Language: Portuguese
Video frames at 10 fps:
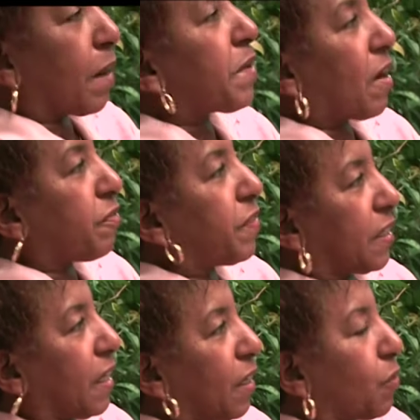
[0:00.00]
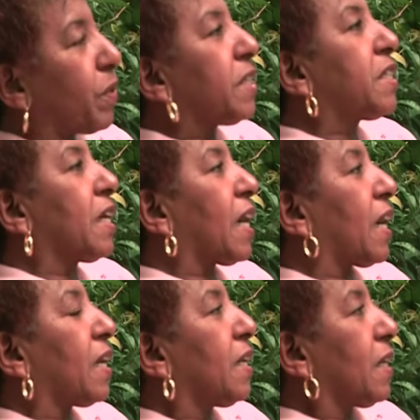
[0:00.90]
na minha vida. Né? Eu conheci
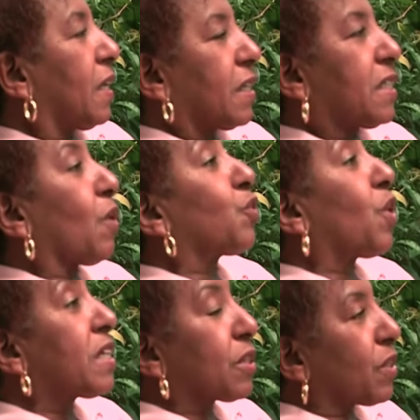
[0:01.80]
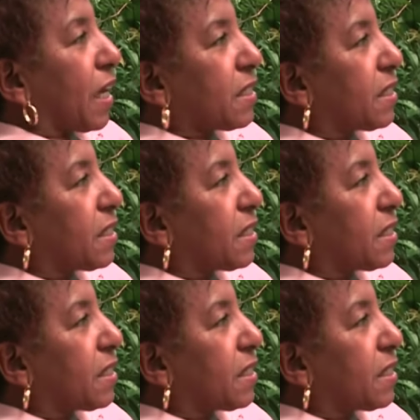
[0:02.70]
a saudosa Dona